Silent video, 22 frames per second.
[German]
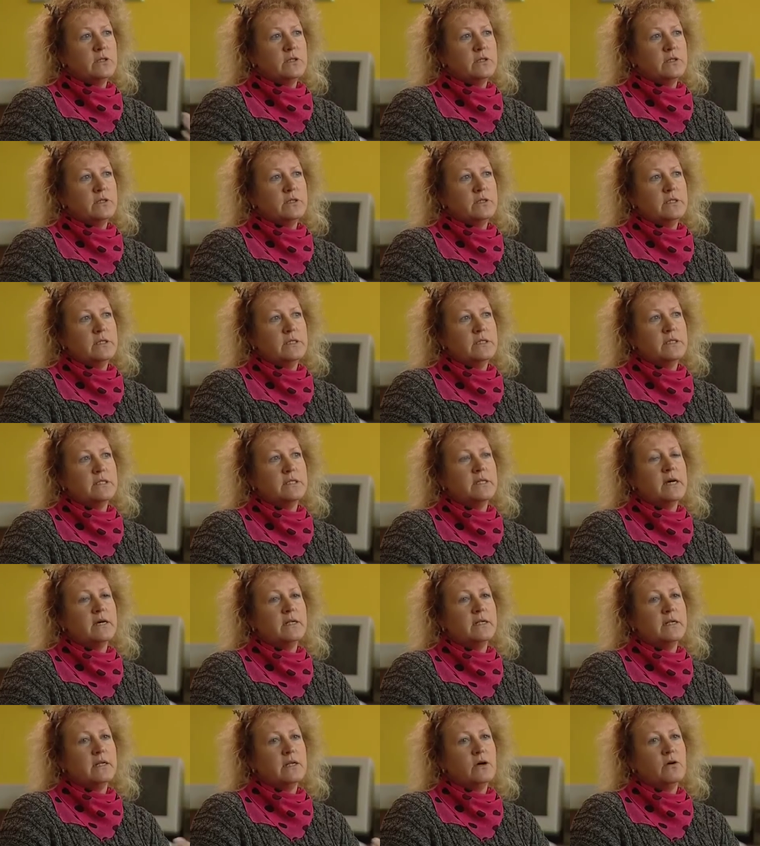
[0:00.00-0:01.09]
äh, diese
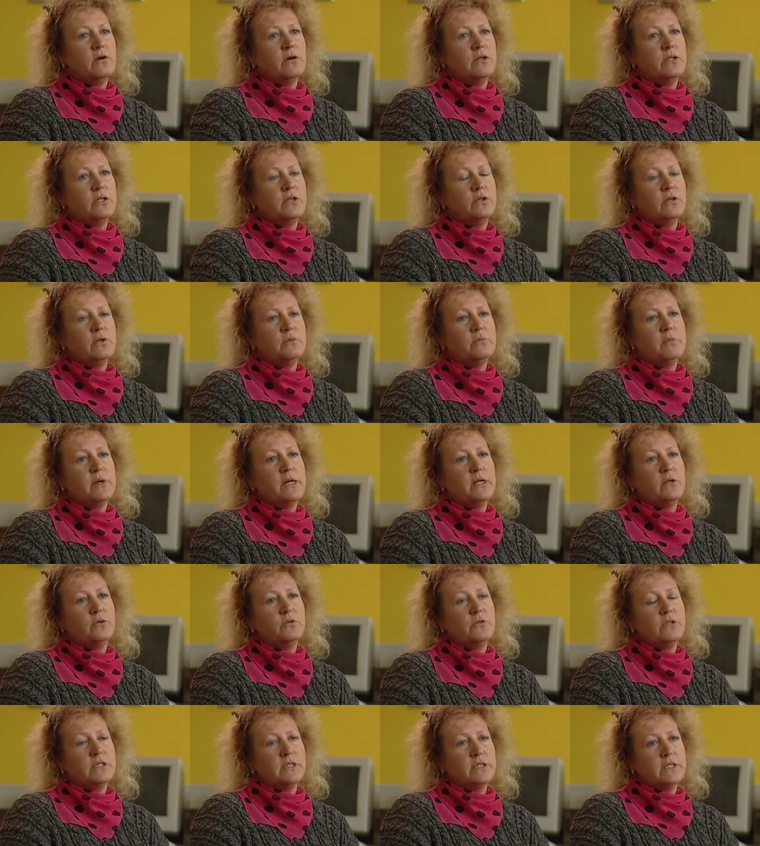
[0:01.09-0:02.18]
Sachen dann auch in den normalen
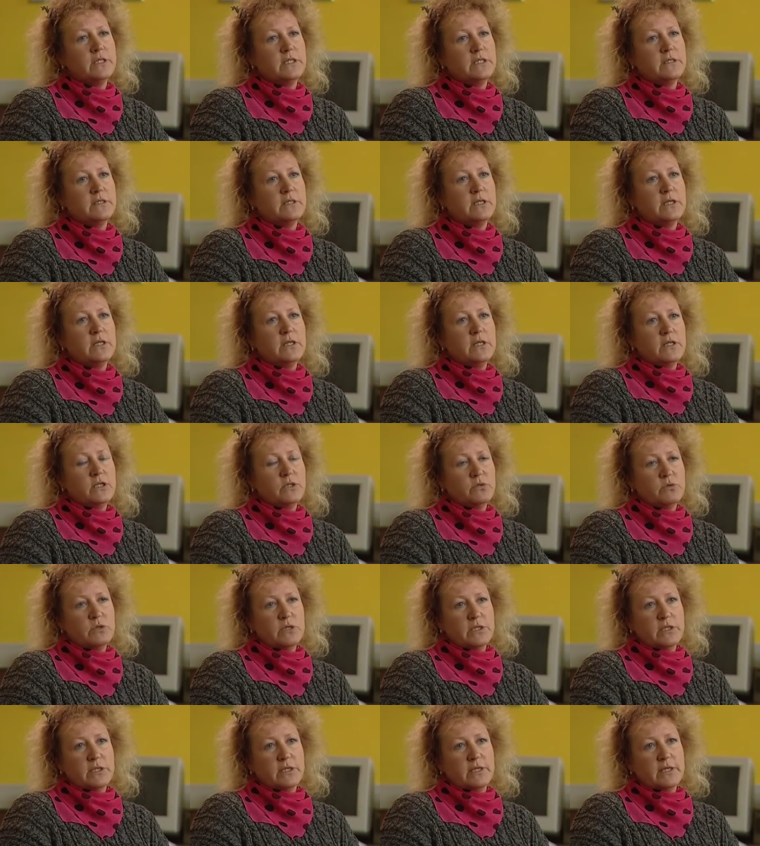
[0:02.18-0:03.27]
Unterricht zu
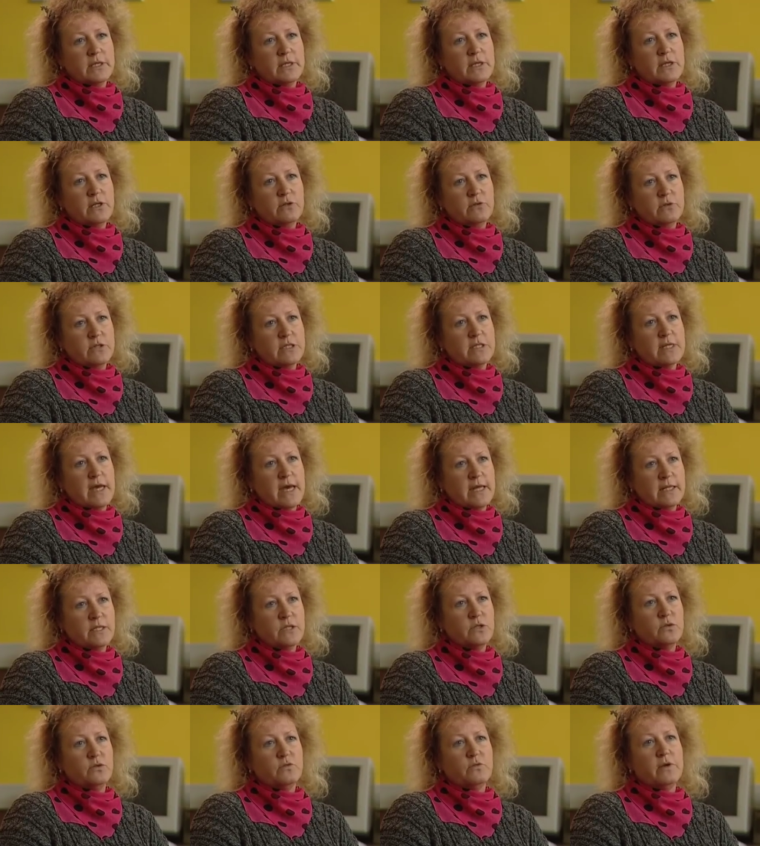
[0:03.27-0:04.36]
integrieren und es
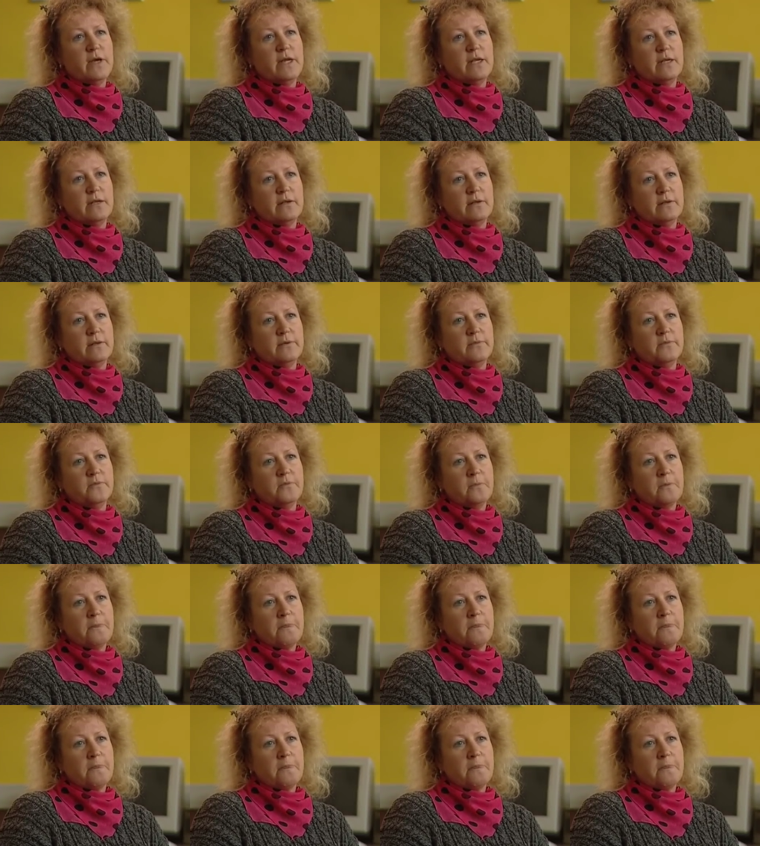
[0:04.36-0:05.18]
anzuwenden.